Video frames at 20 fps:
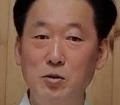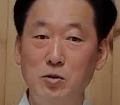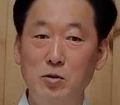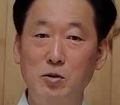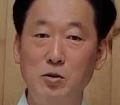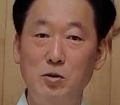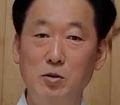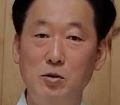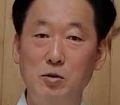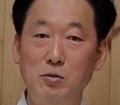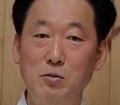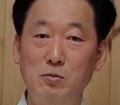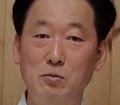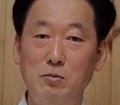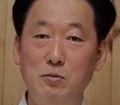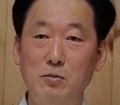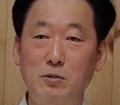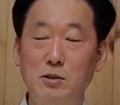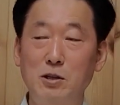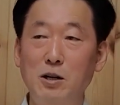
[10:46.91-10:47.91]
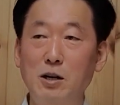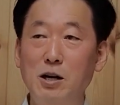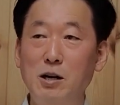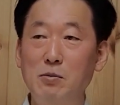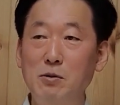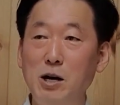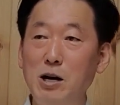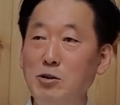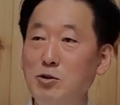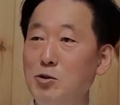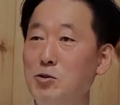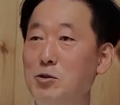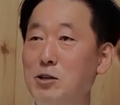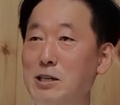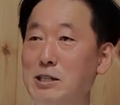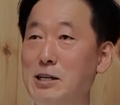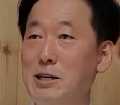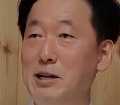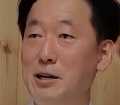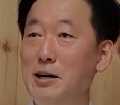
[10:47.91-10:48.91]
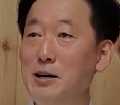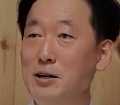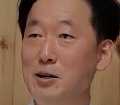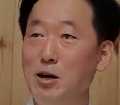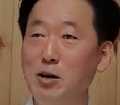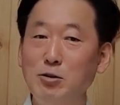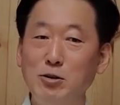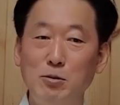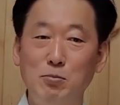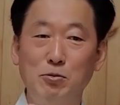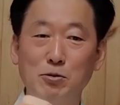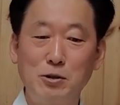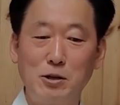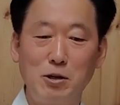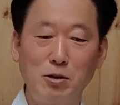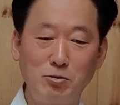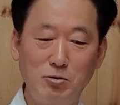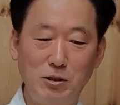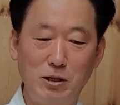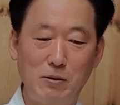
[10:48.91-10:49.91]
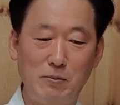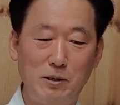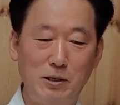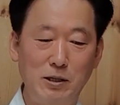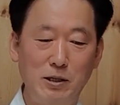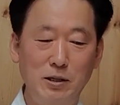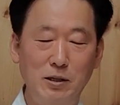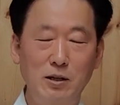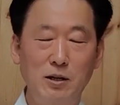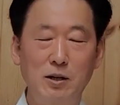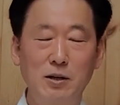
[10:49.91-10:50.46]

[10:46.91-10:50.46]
그, 절에 가면 향초들 있잖아. 향초에 불을 켜준다 말이야.